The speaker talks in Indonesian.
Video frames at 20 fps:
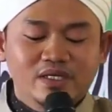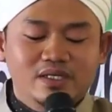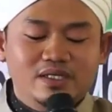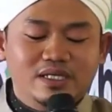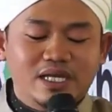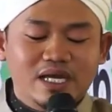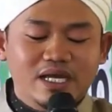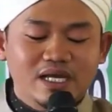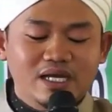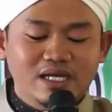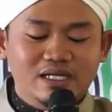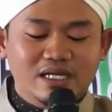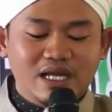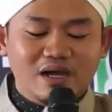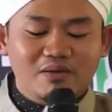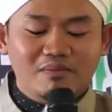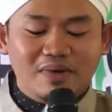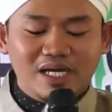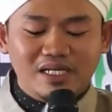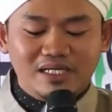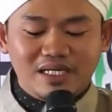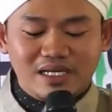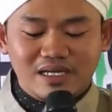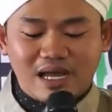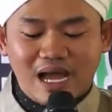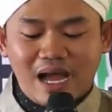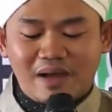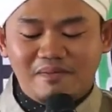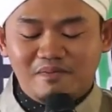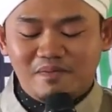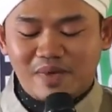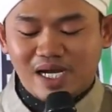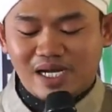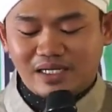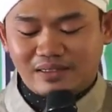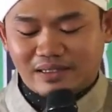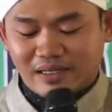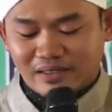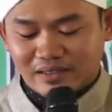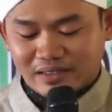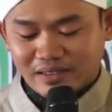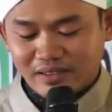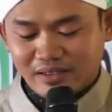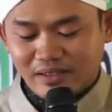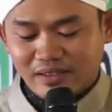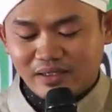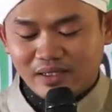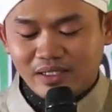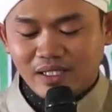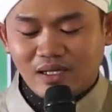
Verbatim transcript: Nah, nang mana abah tadi